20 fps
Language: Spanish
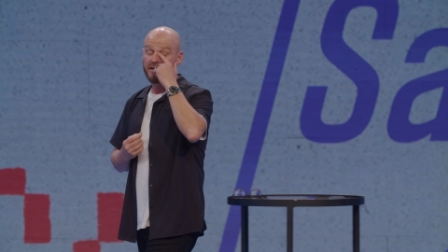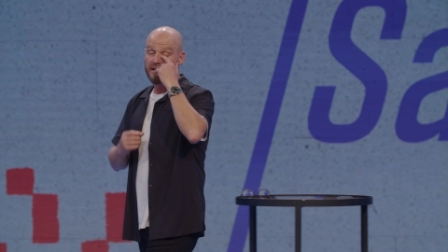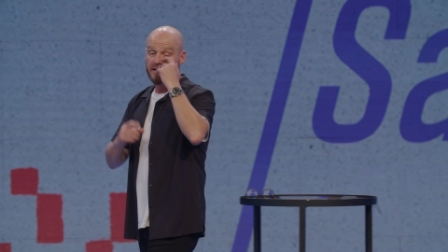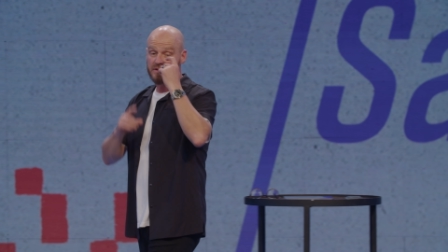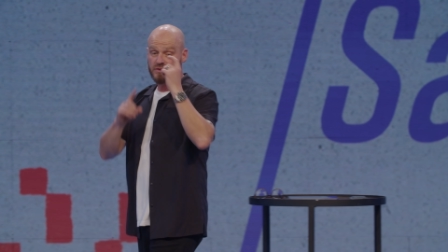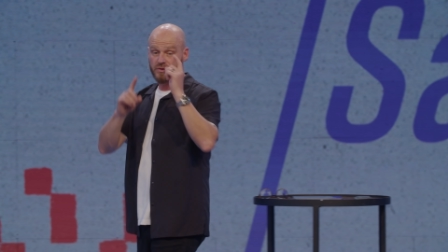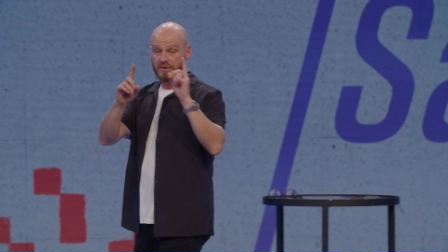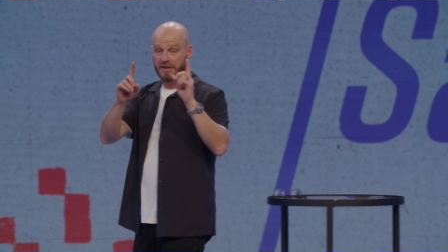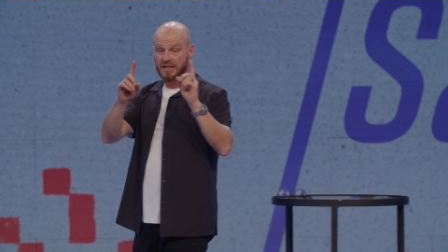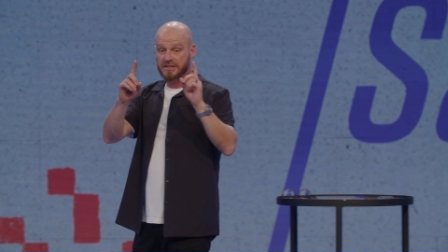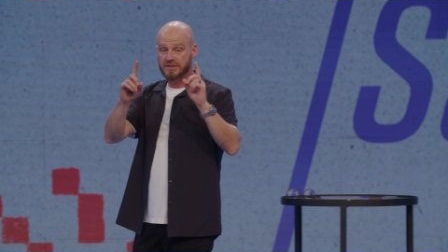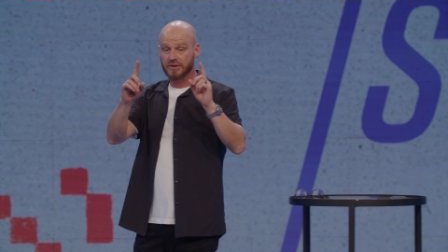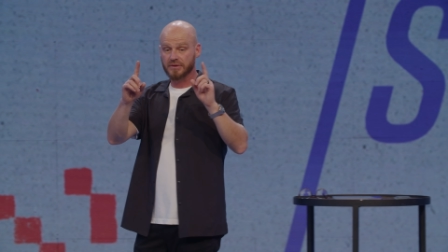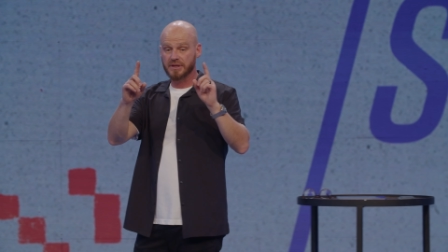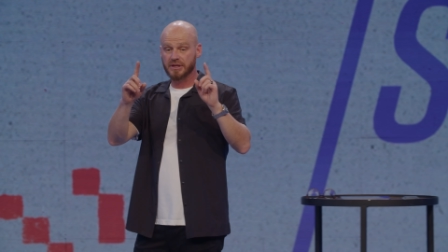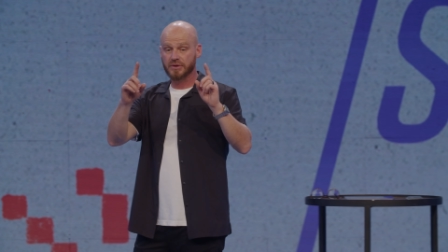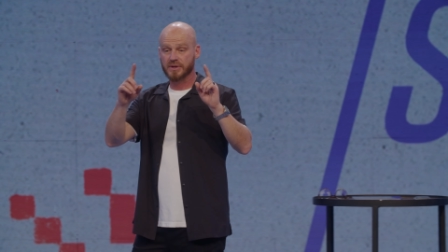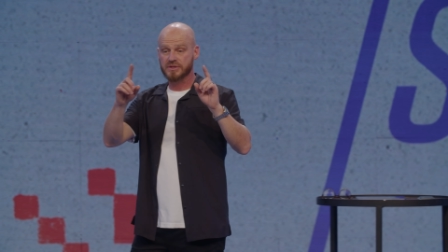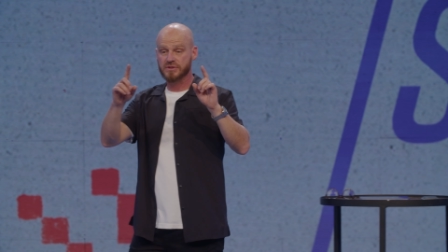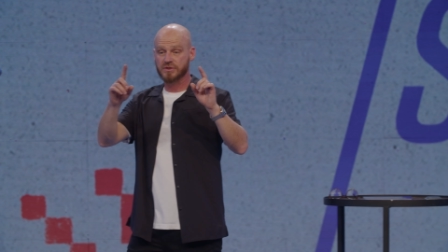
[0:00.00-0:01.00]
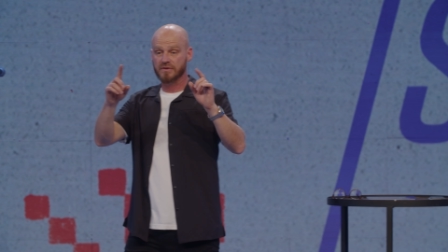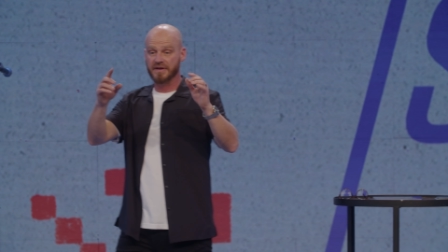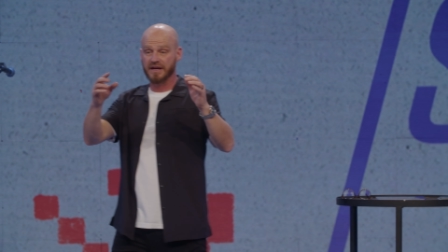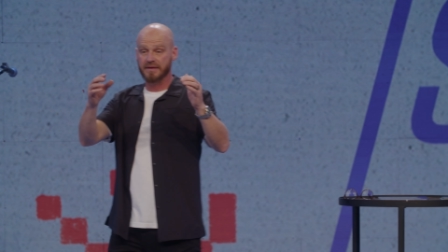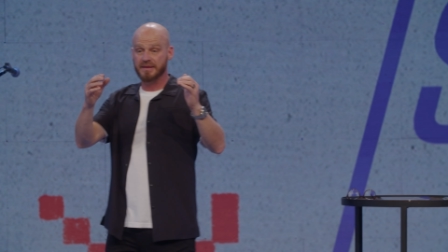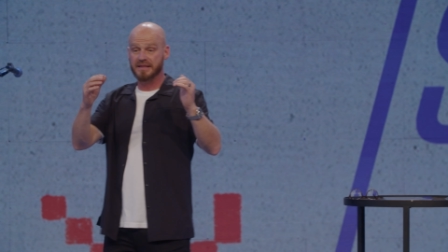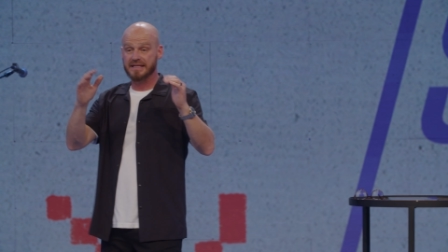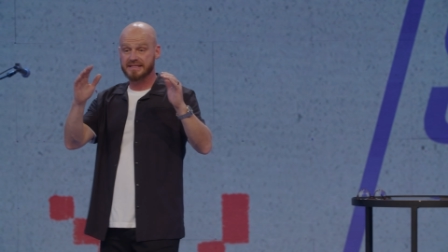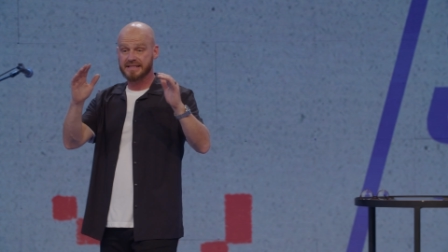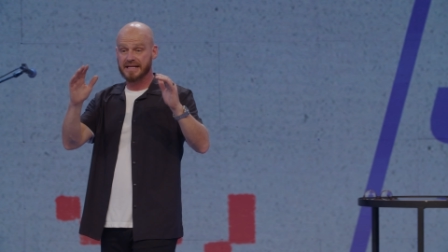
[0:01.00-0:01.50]
Jesucristo dijo esto,
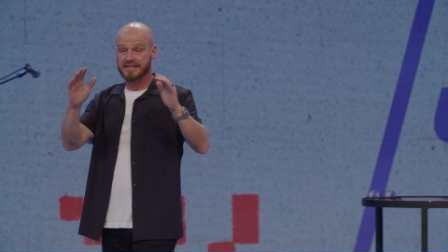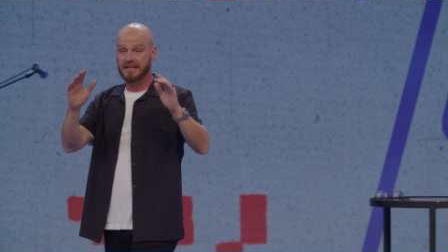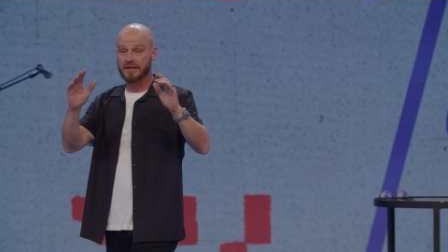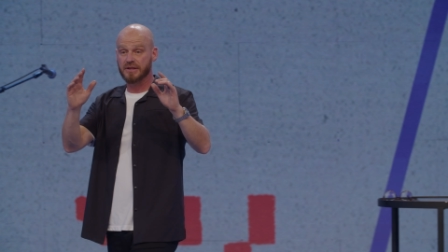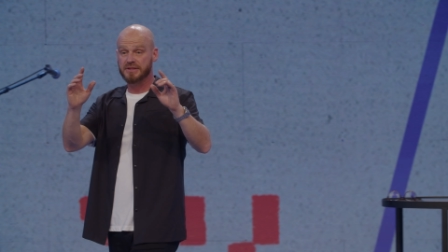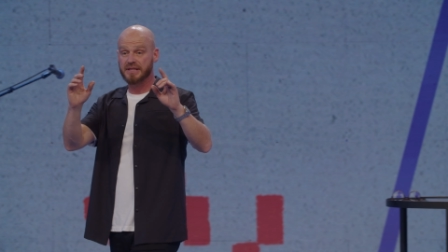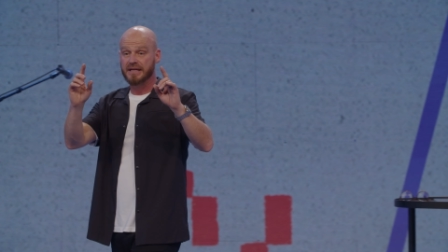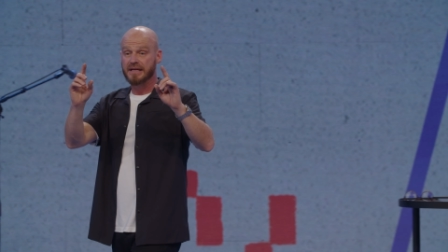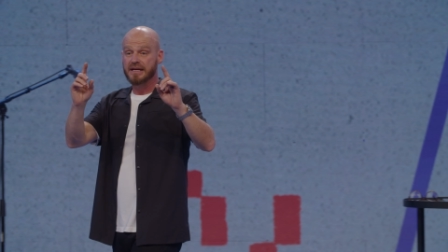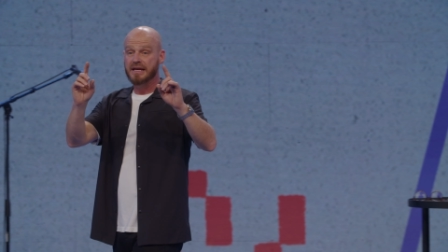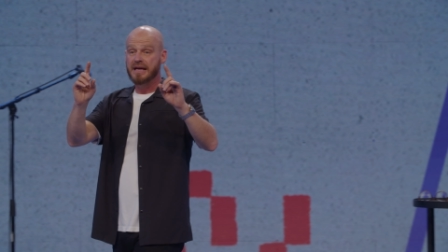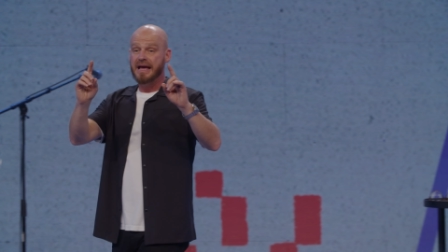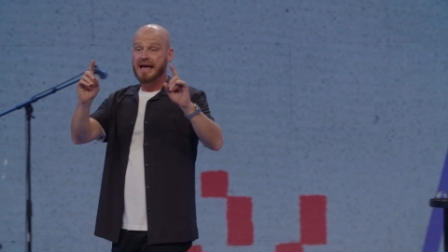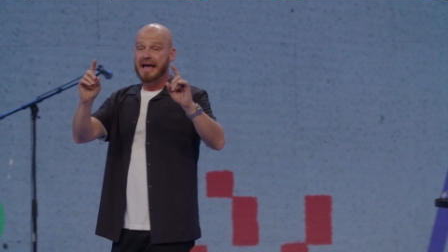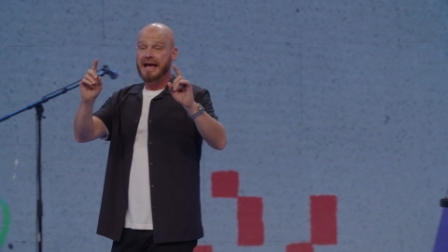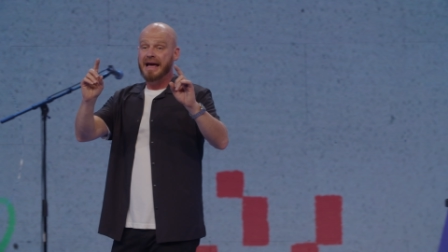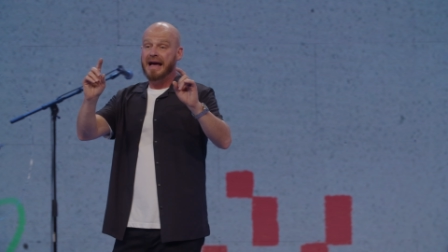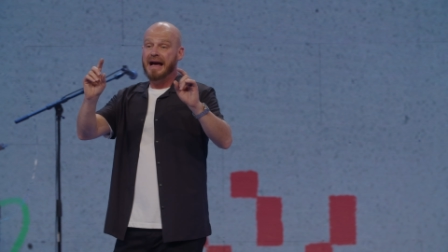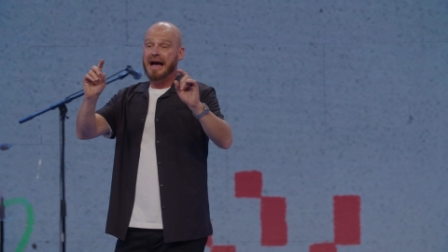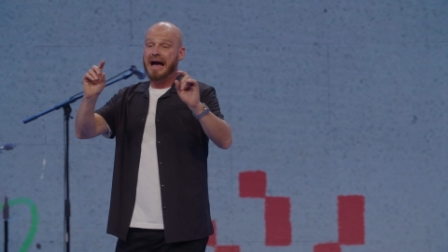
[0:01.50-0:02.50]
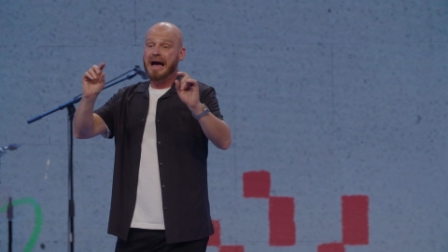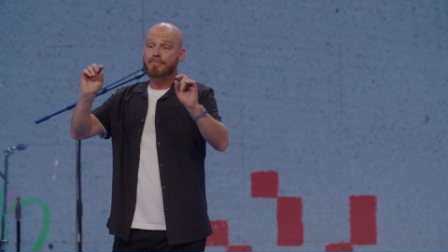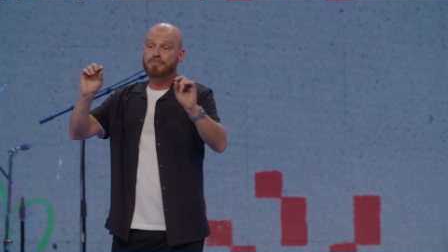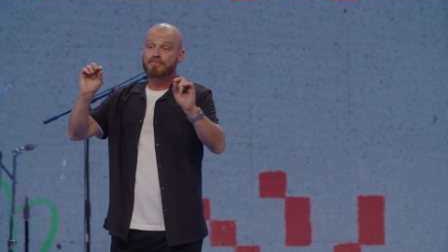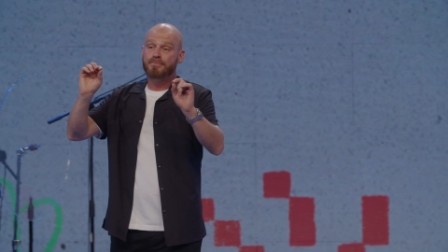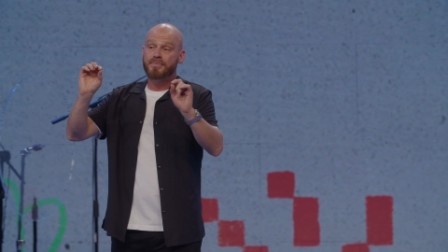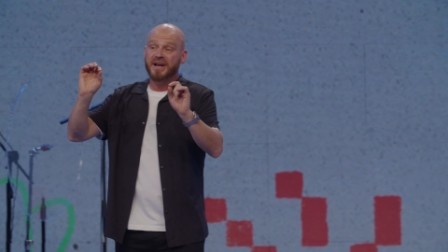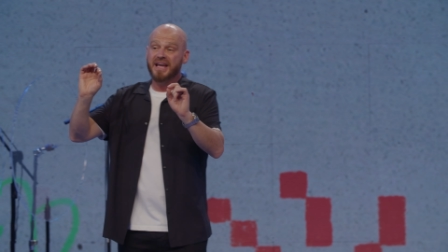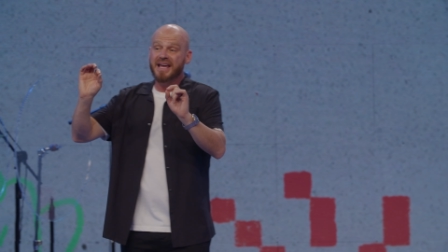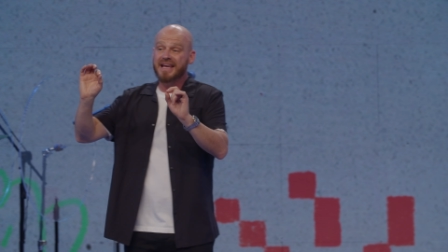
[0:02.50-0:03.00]
vengan y descansen. dice,
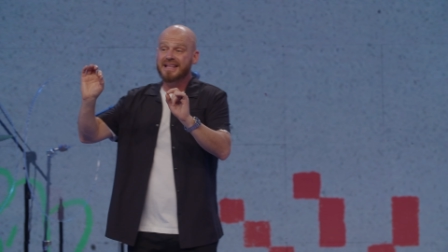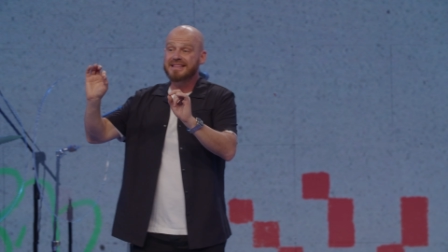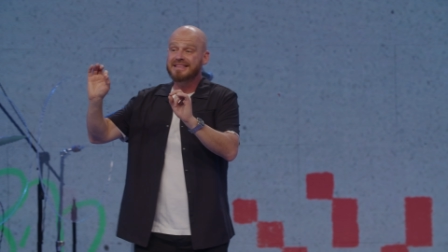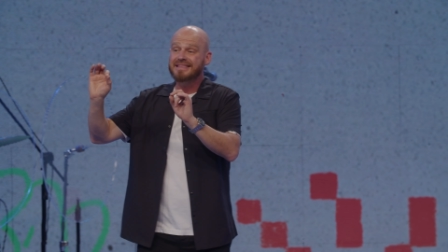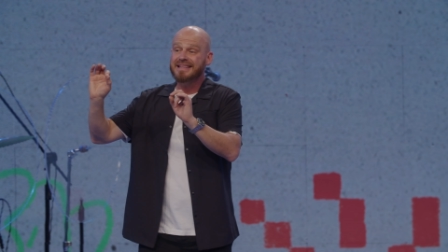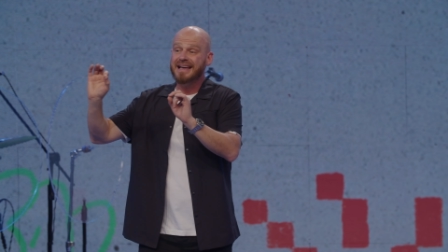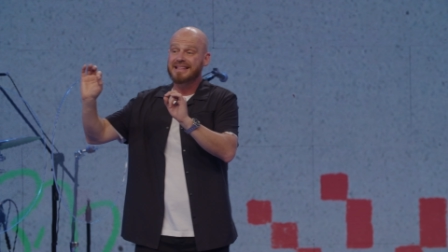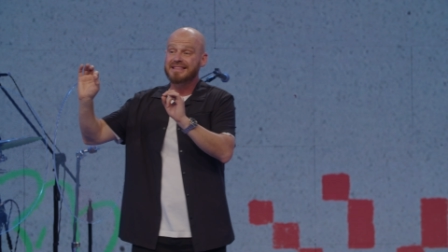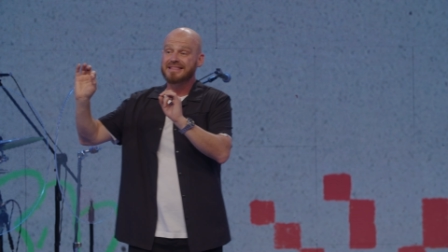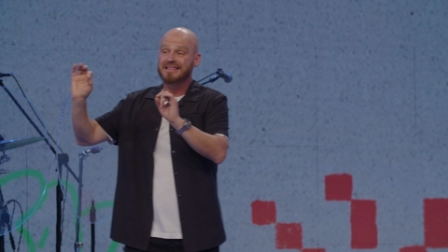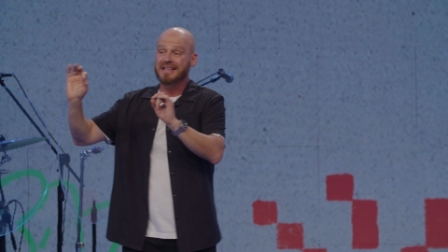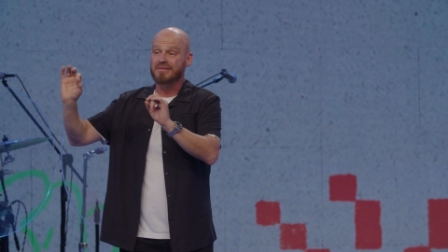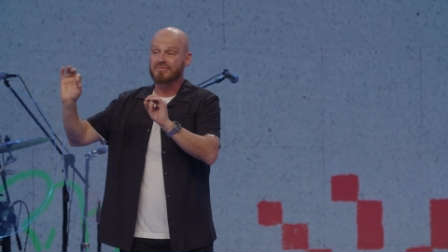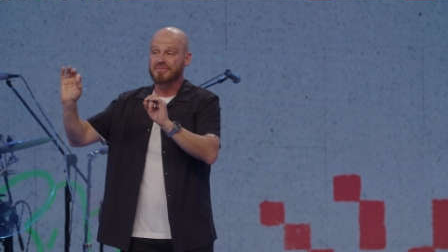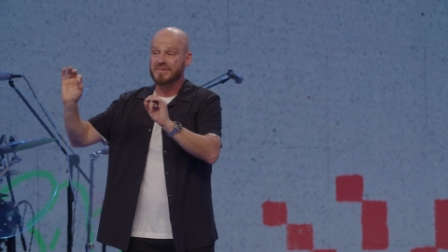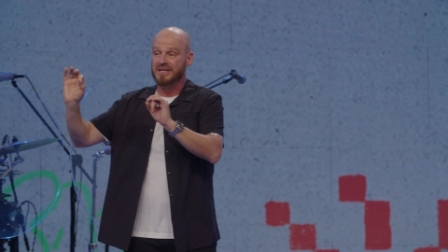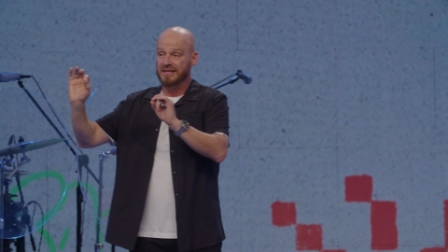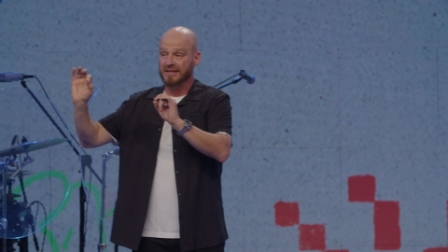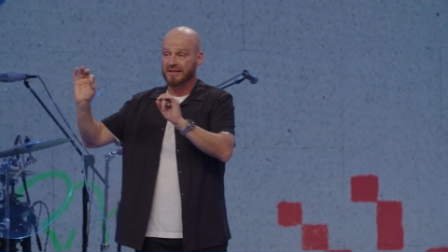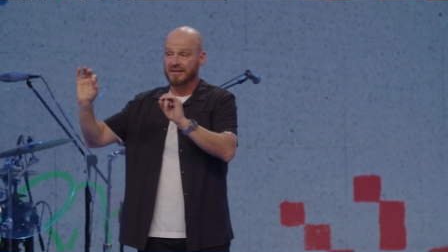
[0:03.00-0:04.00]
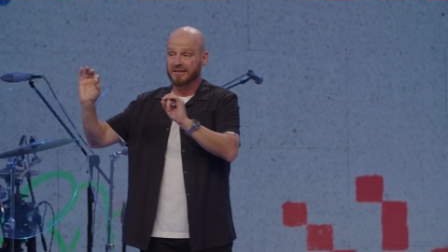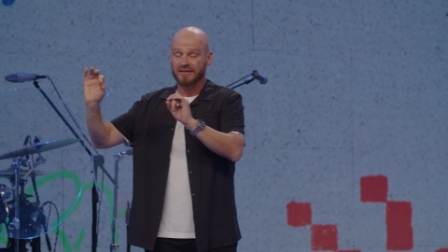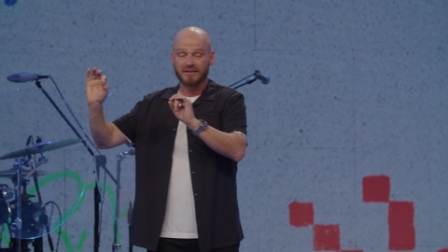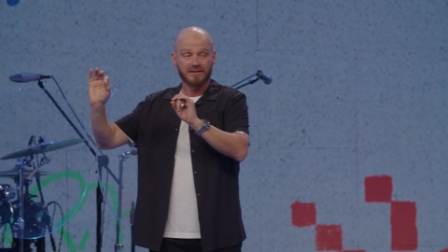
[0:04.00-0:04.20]
aprendan de mí,